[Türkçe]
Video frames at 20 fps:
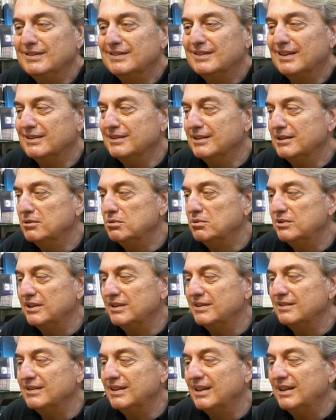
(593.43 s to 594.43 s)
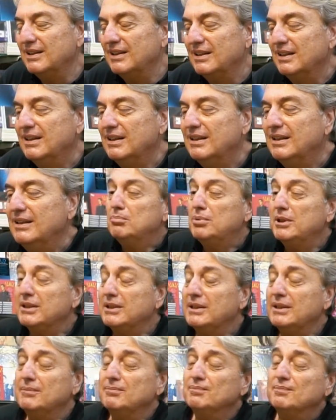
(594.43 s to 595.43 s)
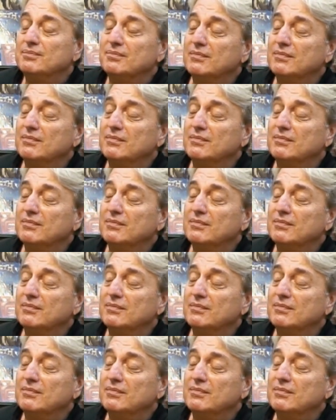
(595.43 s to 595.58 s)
insanlar üzerinde. Peki